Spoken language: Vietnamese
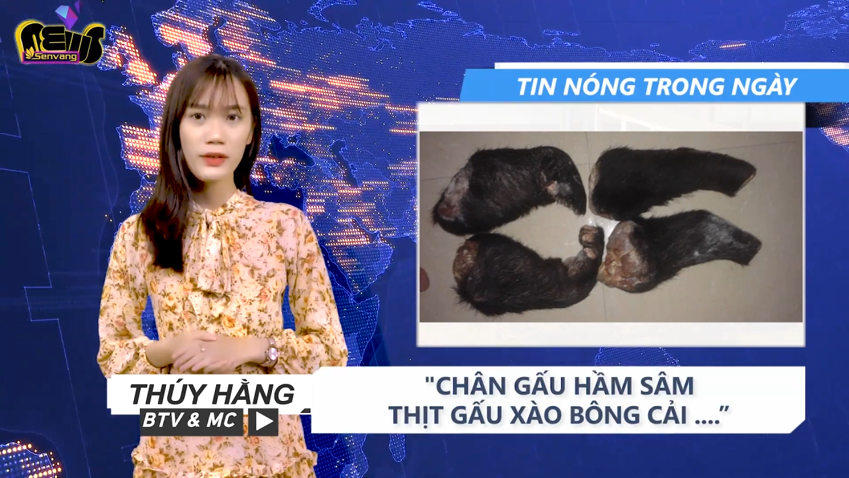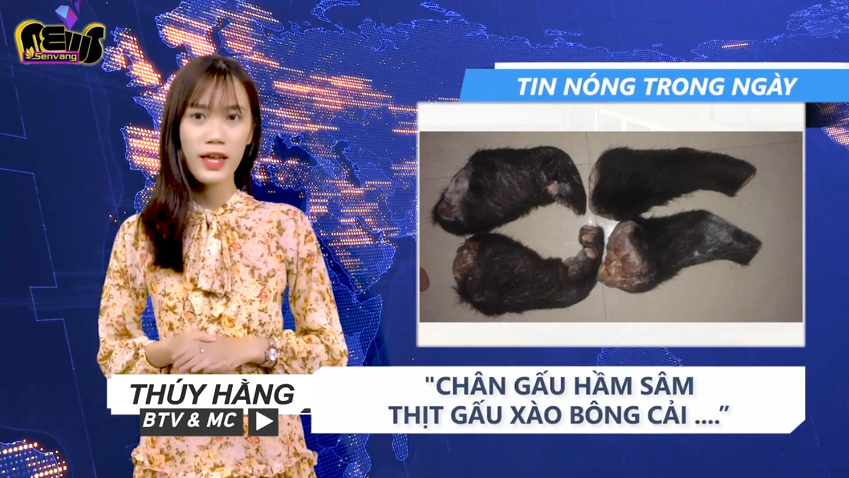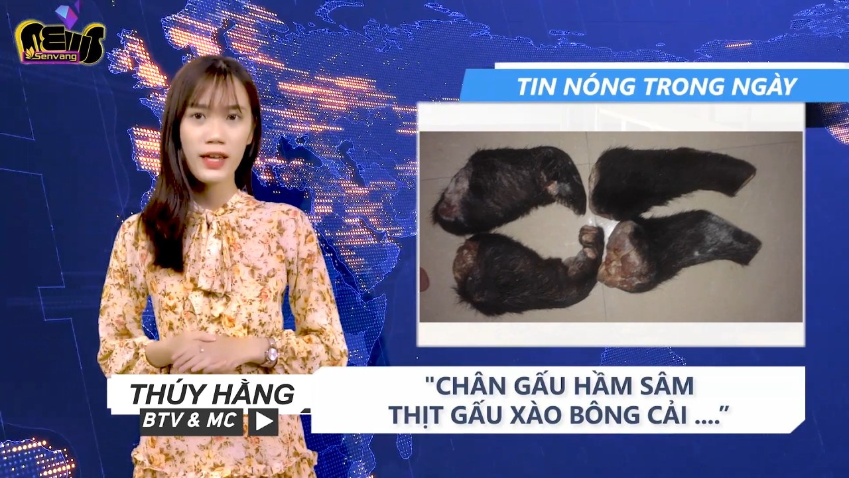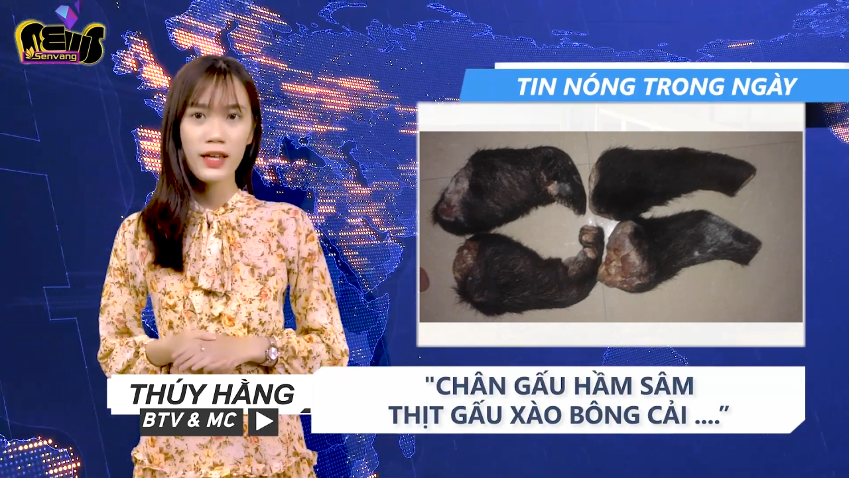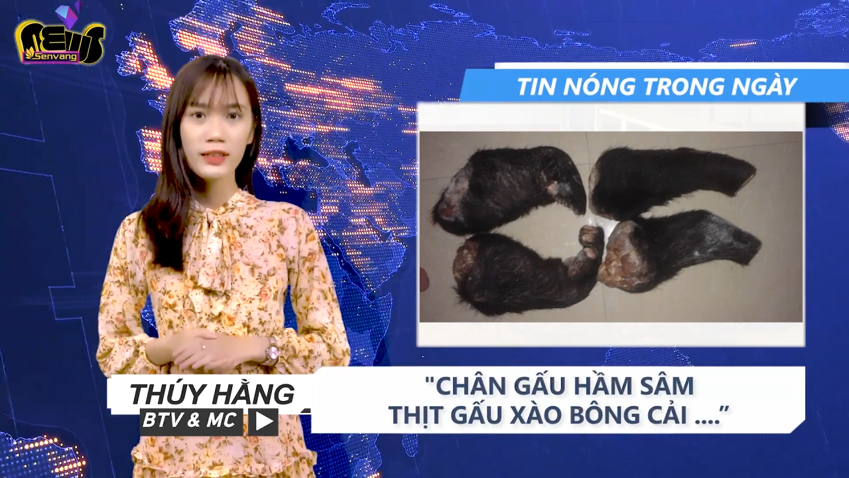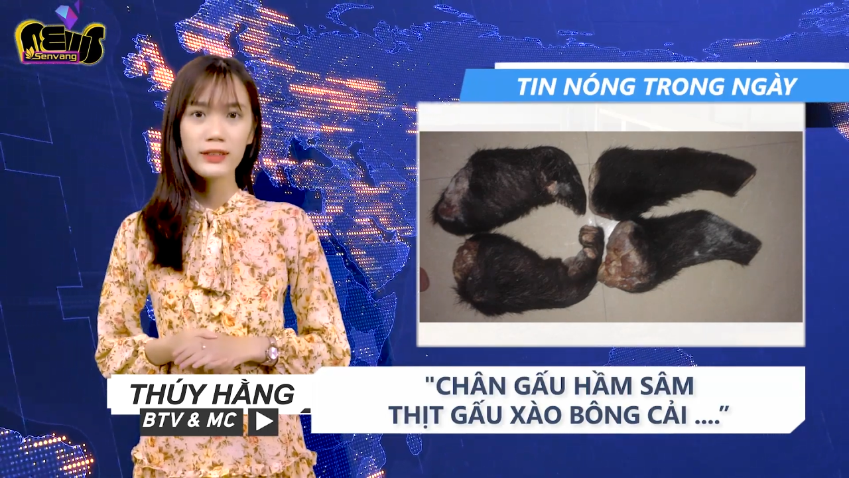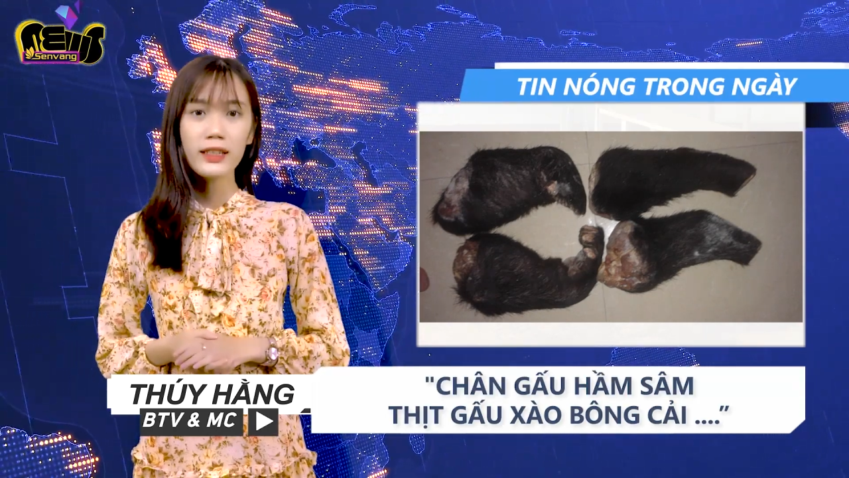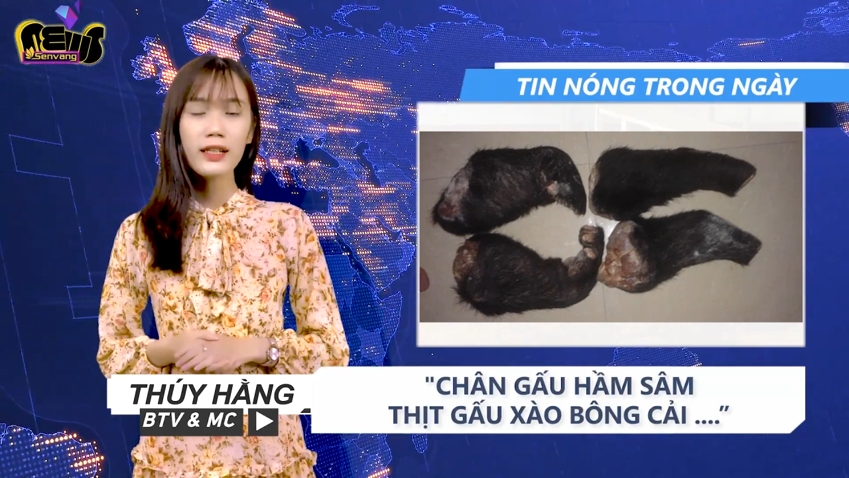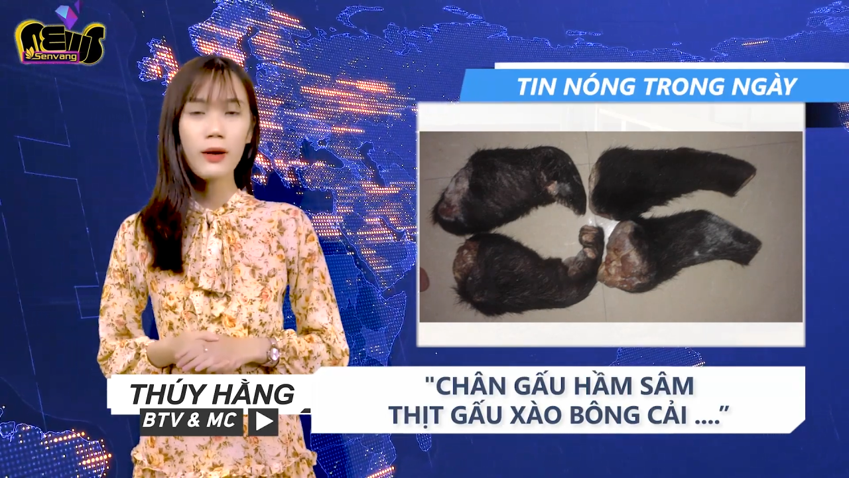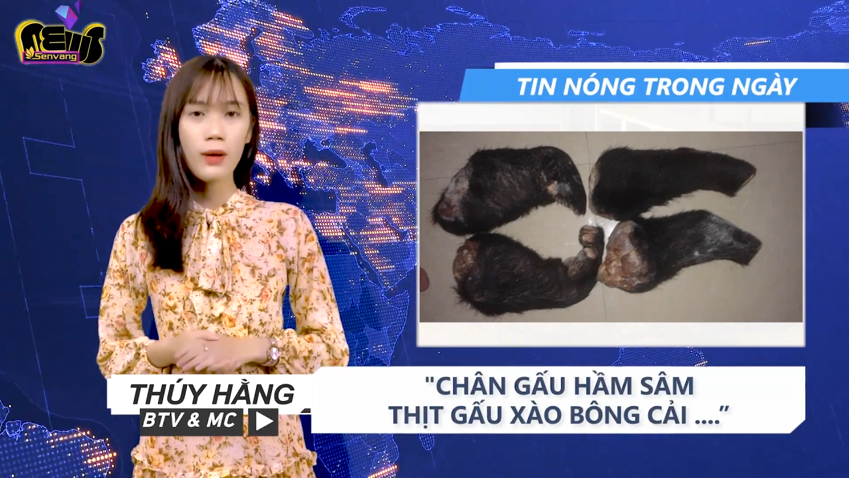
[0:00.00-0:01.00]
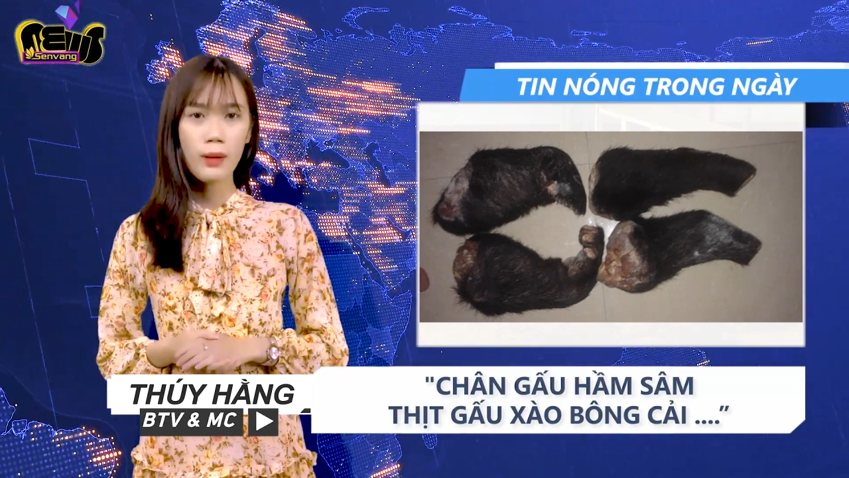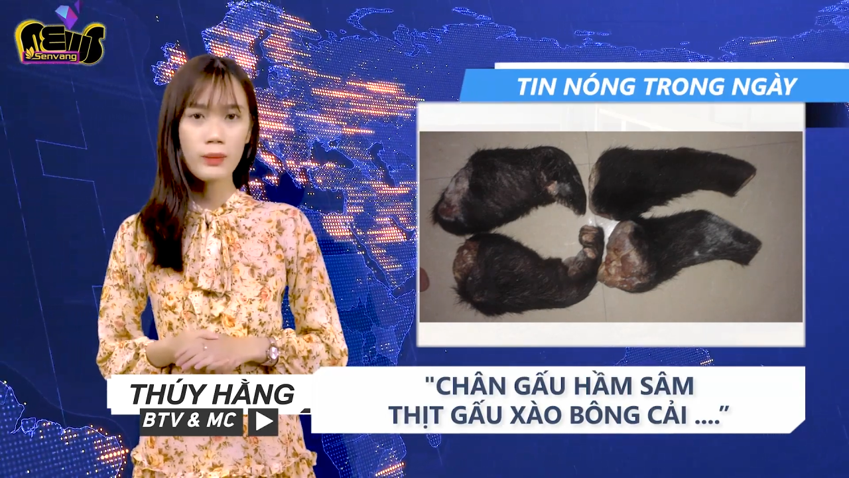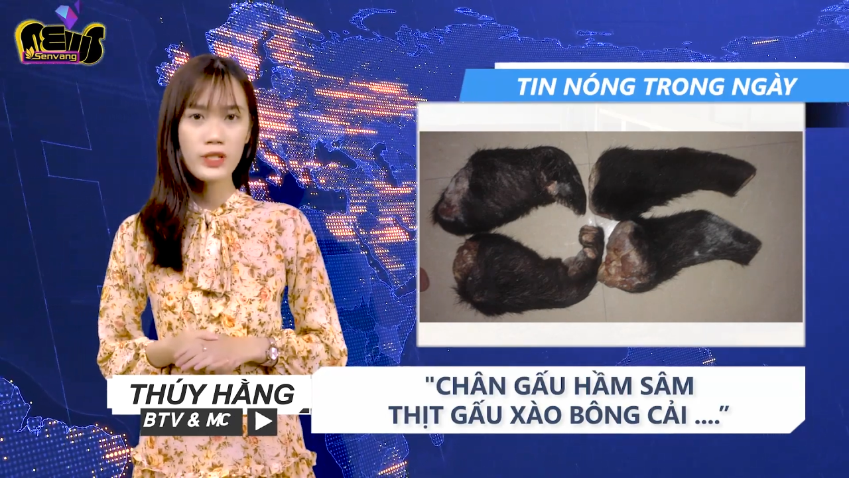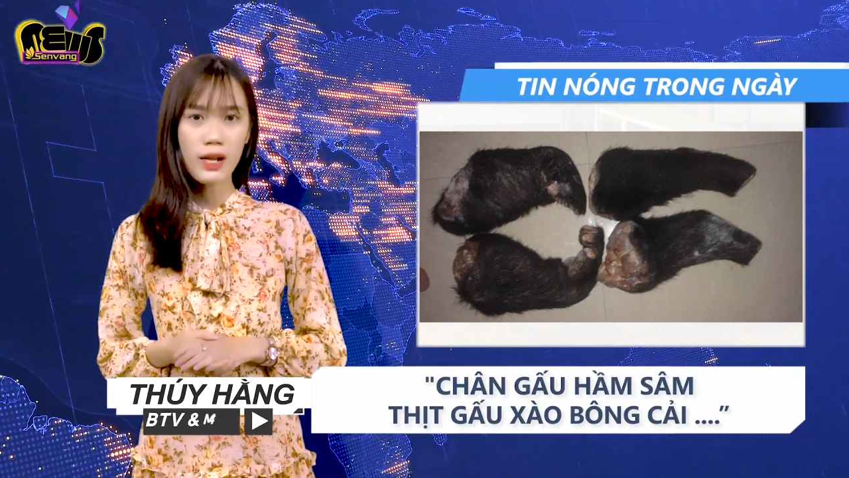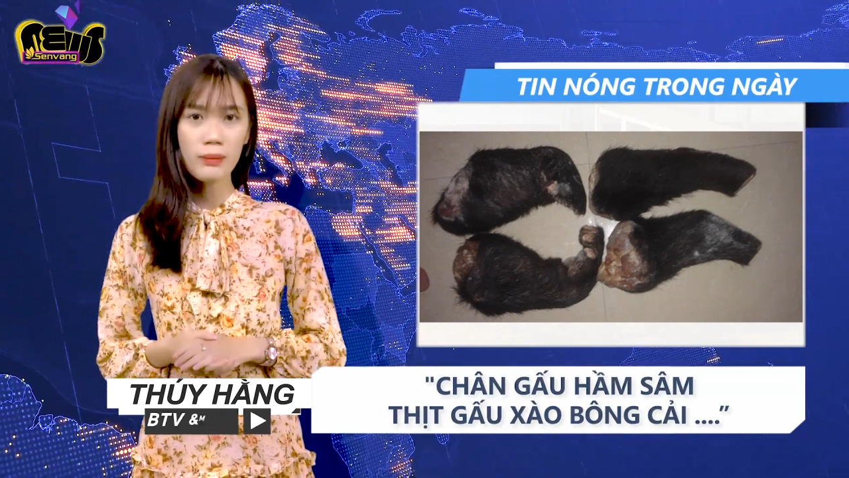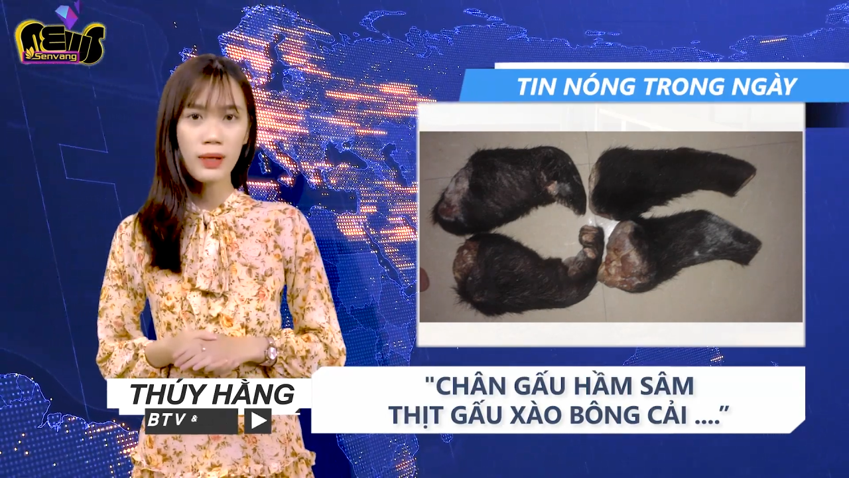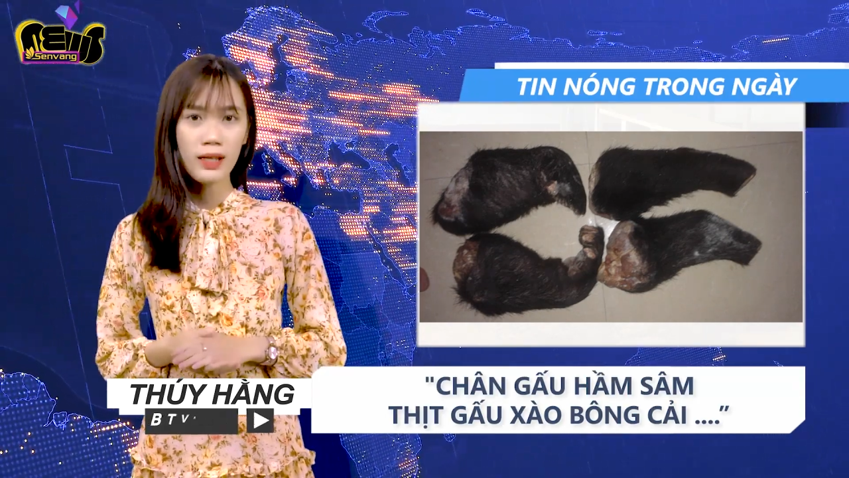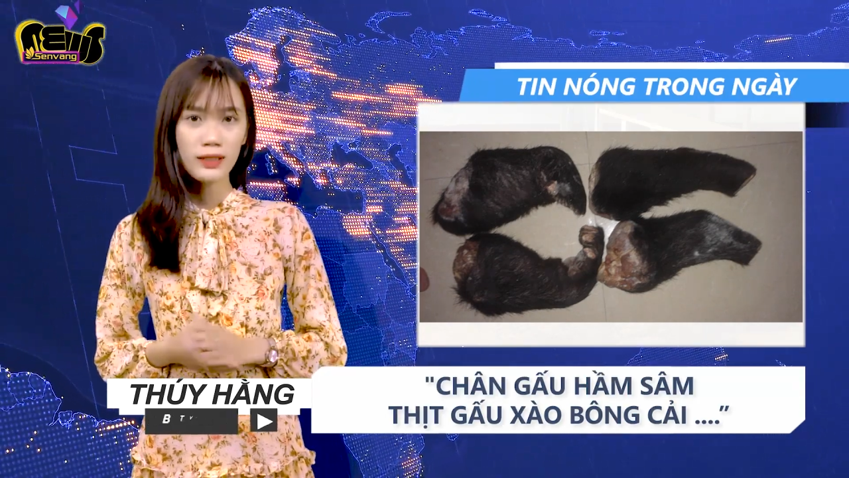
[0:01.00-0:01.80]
đề Chân gấu hầm sâm,